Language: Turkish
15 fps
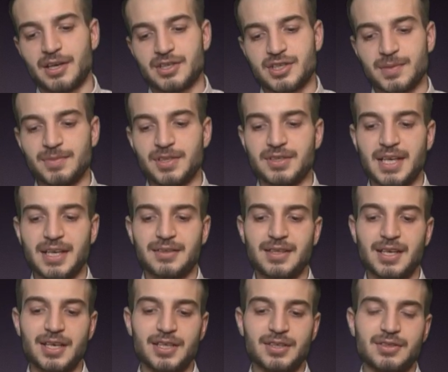Şimdi
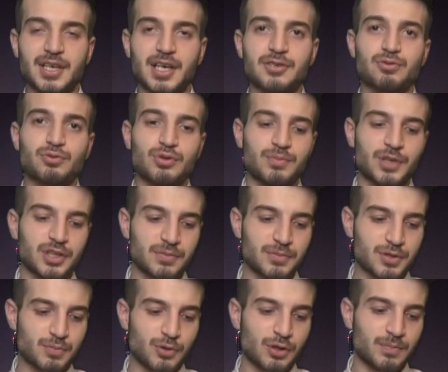denkliğe ihtiyaç
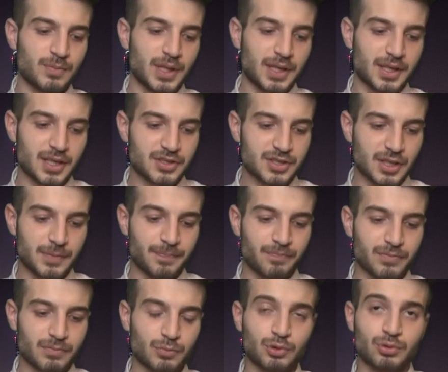duymadığımız bölümlere geçelim.
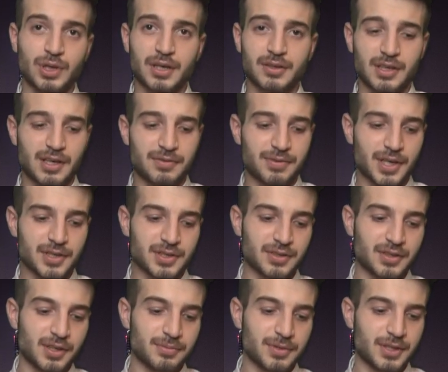Bunlar daha
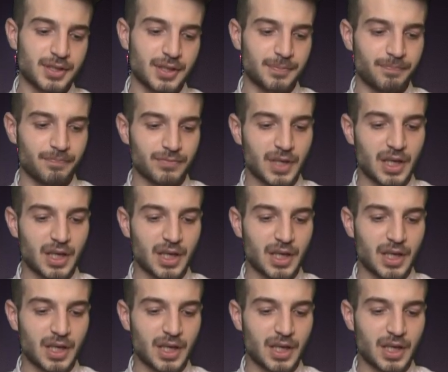fazla tabii ki.